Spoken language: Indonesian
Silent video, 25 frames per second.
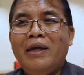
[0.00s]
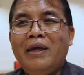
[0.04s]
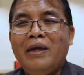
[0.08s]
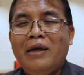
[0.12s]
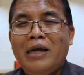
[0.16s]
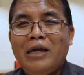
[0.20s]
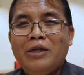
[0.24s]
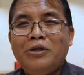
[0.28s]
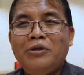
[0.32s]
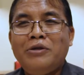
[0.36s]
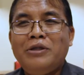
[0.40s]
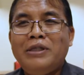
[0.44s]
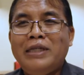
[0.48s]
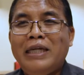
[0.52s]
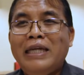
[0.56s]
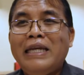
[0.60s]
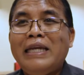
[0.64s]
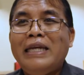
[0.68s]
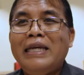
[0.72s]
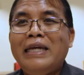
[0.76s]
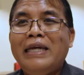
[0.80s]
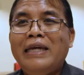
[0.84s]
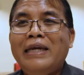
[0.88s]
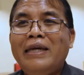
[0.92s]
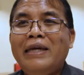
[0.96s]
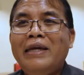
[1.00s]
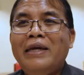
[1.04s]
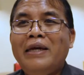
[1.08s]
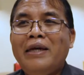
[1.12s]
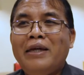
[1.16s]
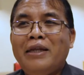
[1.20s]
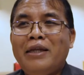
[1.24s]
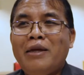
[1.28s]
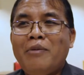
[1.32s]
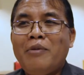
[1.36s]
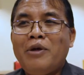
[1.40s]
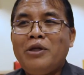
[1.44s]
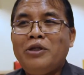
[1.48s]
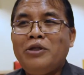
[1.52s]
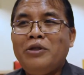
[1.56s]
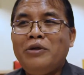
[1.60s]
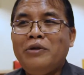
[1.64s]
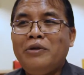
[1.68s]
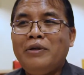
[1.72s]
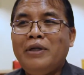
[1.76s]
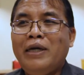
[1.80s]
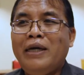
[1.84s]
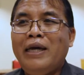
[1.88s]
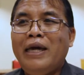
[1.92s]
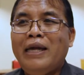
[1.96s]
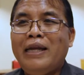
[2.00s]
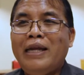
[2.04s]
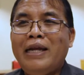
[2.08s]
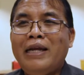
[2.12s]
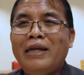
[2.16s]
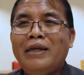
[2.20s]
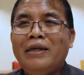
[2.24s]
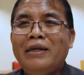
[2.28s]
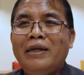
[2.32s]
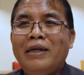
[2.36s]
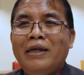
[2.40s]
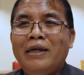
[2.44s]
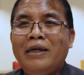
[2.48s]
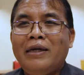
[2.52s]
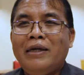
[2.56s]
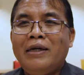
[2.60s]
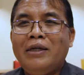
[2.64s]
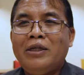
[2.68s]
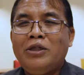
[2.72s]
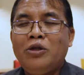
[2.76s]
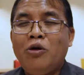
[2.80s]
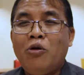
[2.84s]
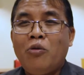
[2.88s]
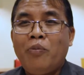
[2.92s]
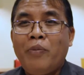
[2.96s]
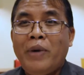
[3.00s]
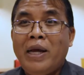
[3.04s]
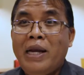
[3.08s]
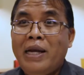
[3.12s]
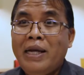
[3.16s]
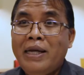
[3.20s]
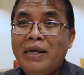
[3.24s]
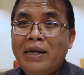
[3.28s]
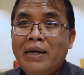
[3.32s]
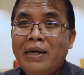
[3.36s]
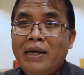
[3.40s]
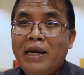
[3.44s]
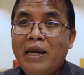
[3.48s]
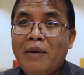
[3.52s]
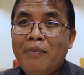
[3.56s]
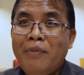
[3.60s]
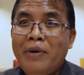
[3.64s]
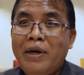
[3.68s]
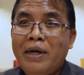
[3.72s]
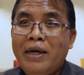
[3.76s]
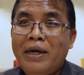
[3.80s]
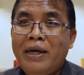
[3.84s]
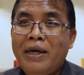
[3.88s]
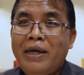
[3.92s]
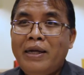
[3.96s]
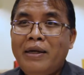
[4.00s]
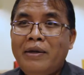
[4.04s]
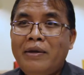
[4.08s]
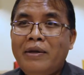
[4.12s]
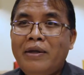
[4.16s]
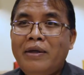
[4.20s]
kasus ini termasuk kegiatan uh, surveilan ke lapangan,